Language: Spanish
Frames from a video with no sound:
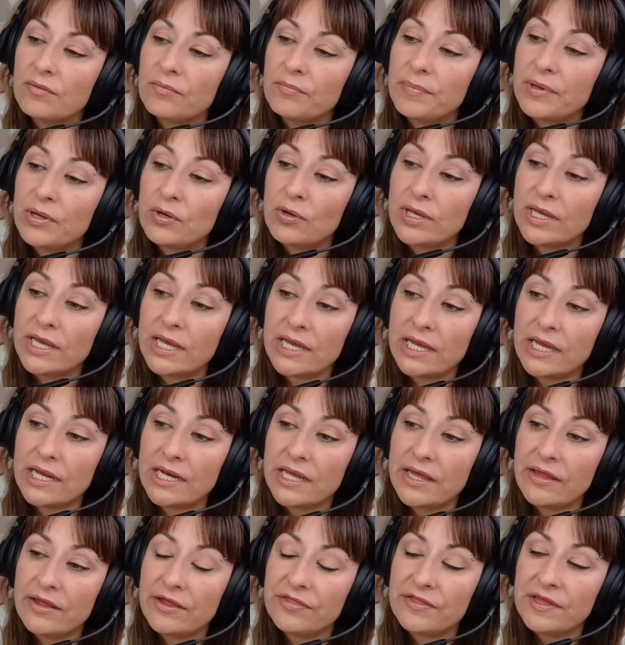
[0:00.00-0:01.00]
pero que
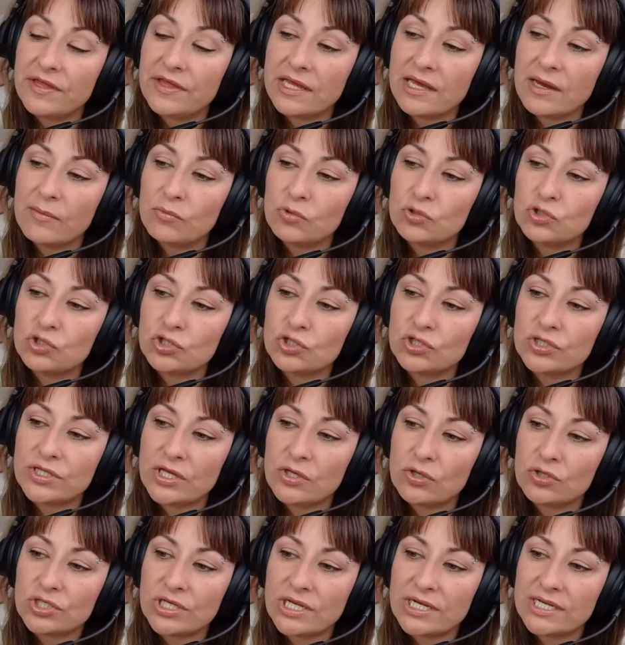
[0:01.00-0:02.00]
quería decir que a muchos de
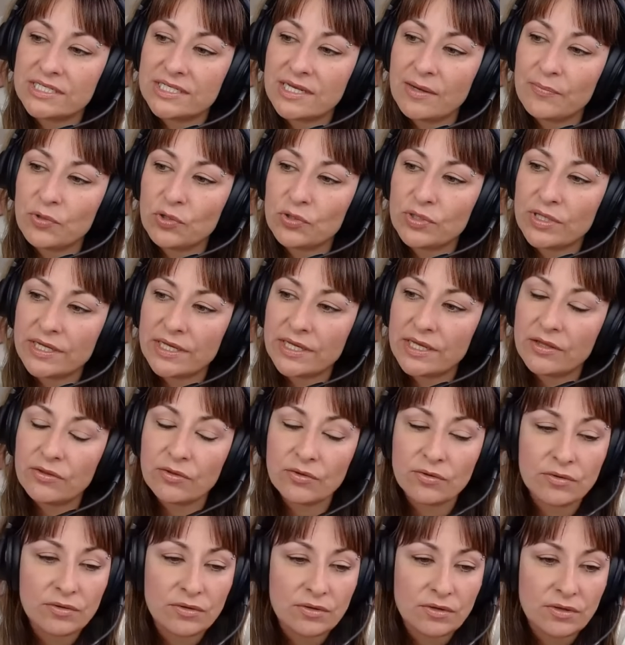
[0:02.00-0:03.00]
ellos se les ha
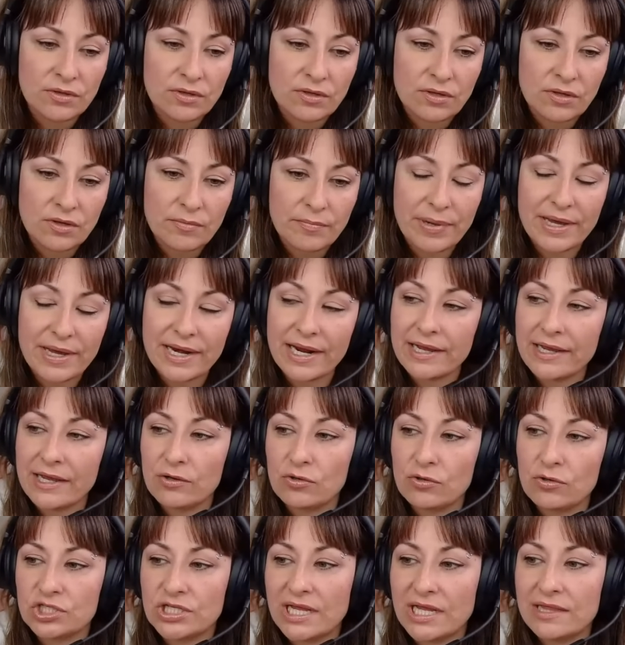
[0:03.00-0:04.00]
protegido para que
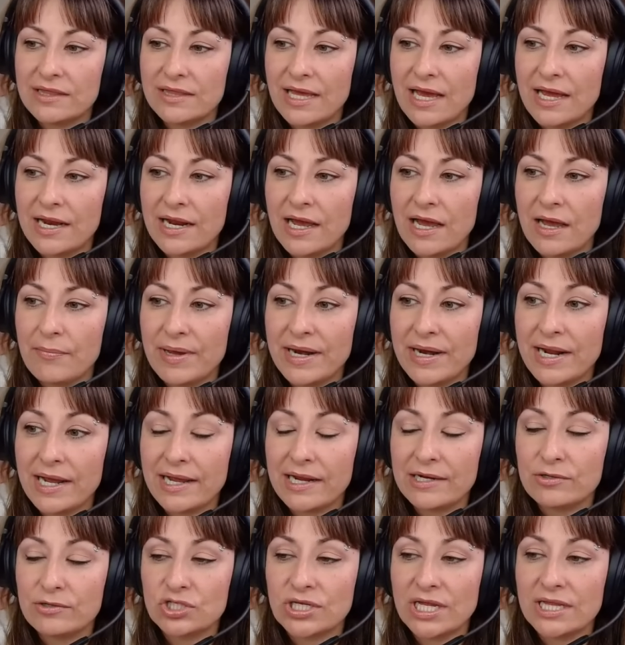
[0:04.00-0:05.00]
no saltara, para
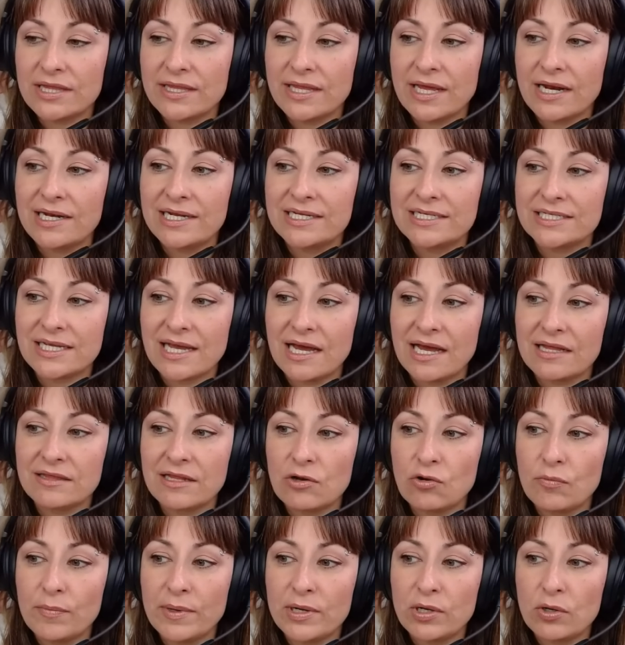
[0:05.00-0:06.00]
que no saltara el
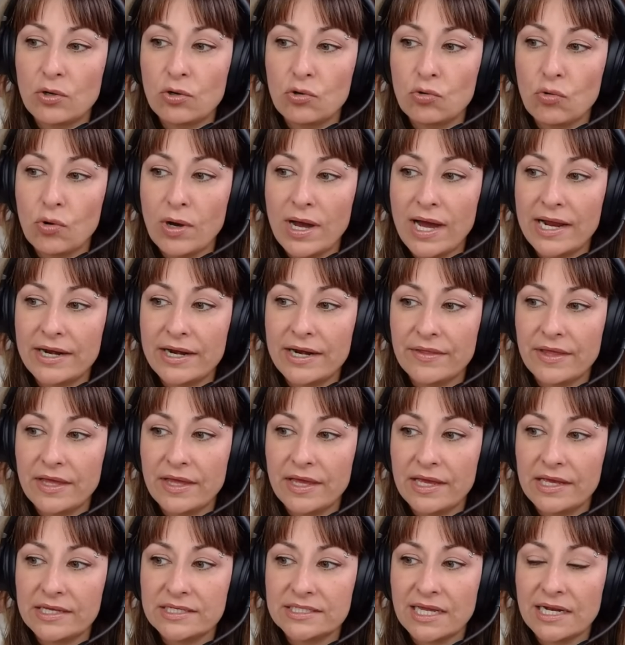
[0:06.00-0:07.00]
escándalo, pero en lugar
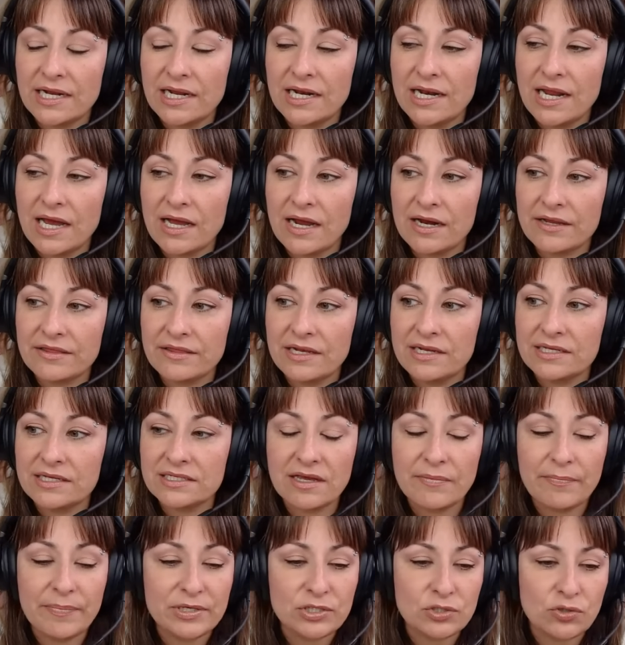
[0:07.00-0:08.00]
de estar en la cárcel,
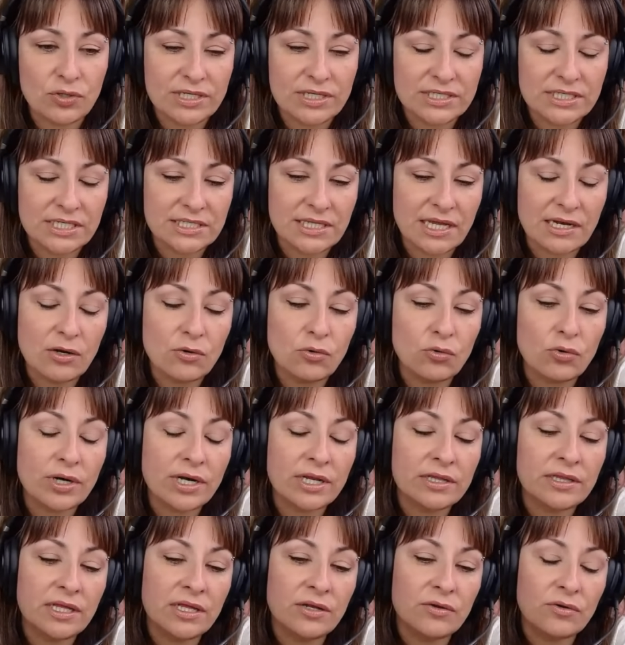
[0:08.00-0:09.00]
estas personas están en un
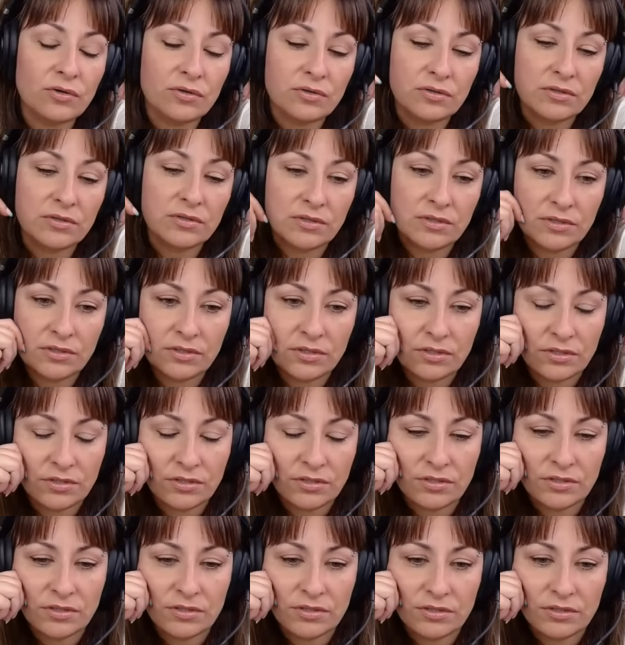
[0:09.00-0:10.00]
retiro.
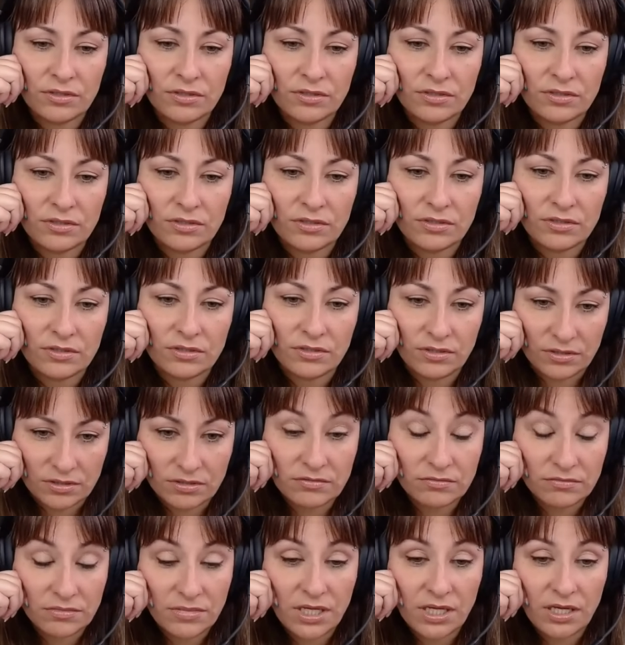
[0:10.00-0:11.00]
Hmm.
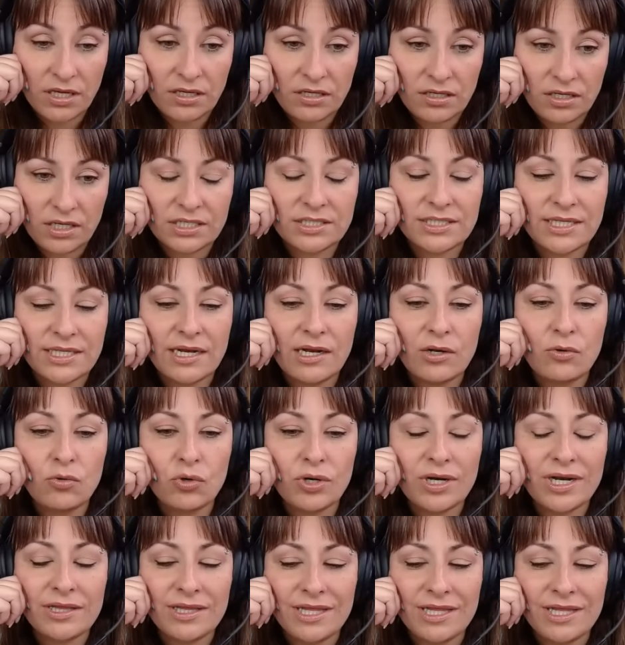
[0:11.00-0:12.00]
¿Eh? Están en un
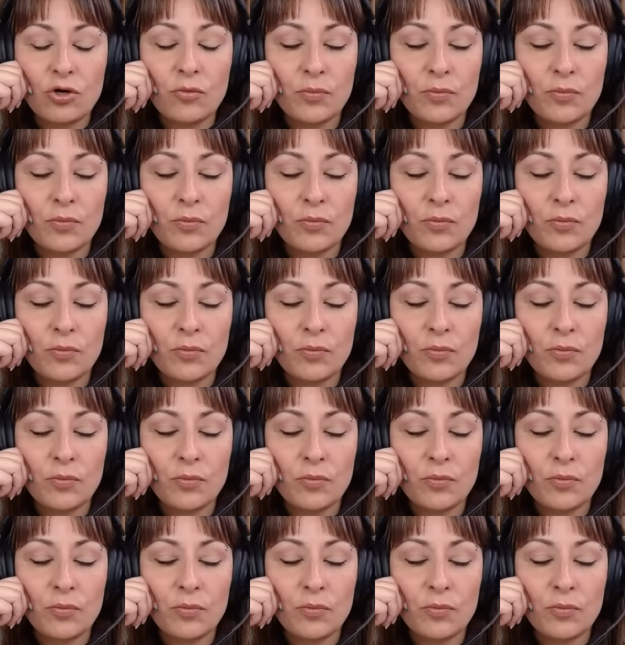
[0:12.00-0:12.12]
retiro